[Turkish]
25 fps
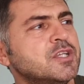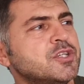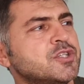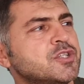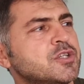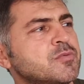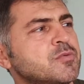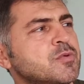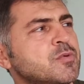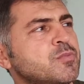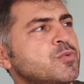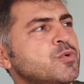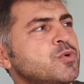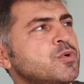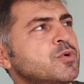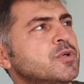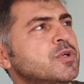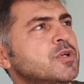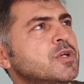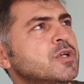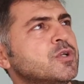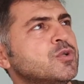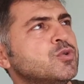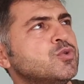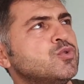Şimdi bu
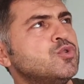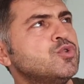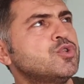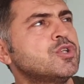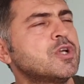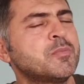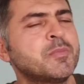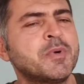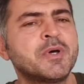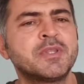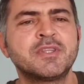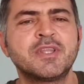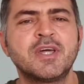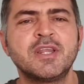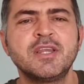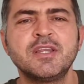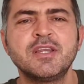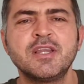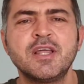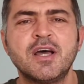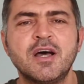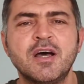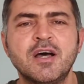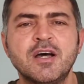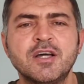cüce
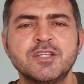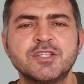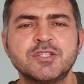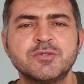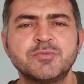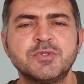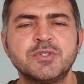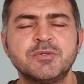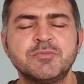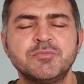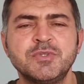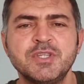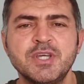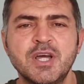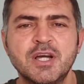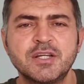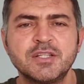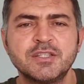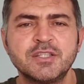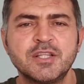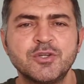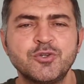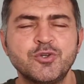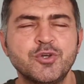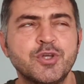mandalina ağacımı
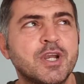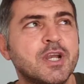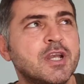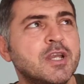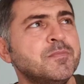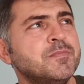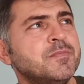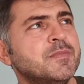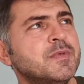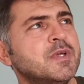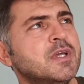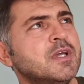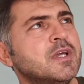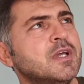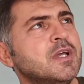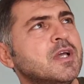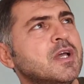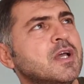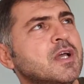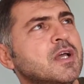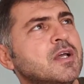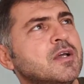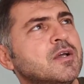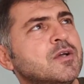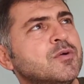yakından görelim.
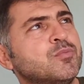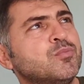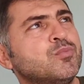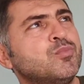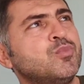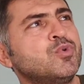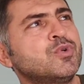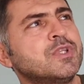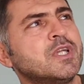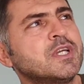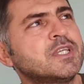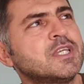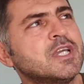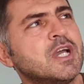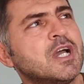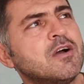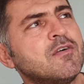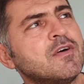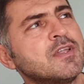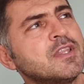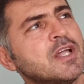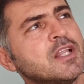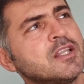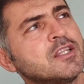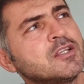Buradaki
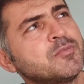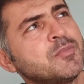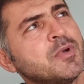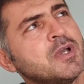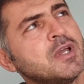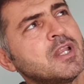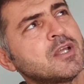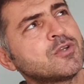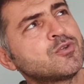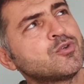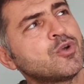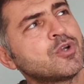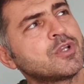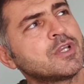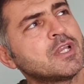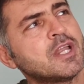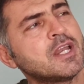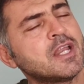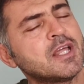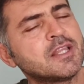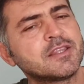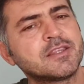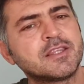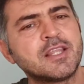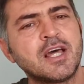hava daldırmayla
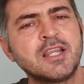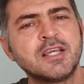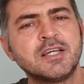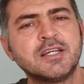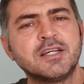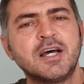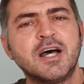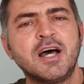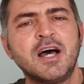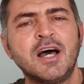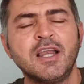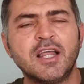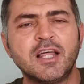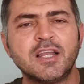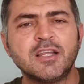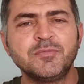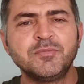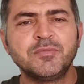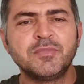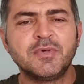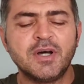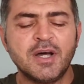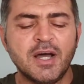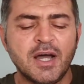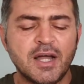köklenen dalı
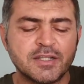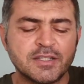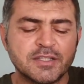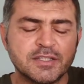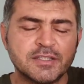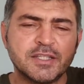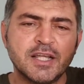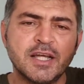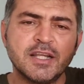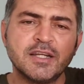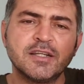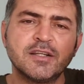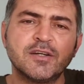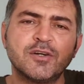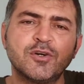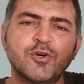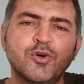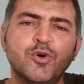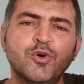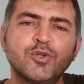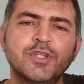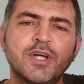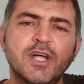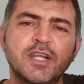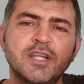alalım. Ardından
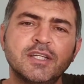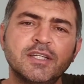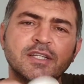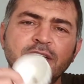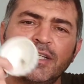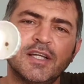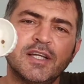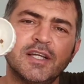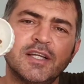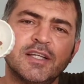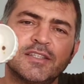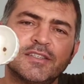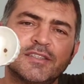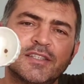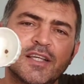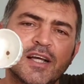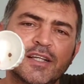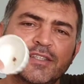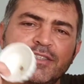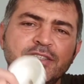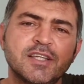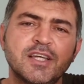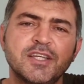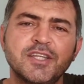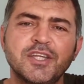o dalı
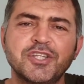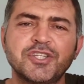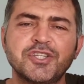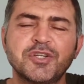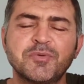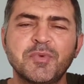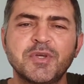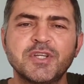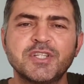saksıya geçirme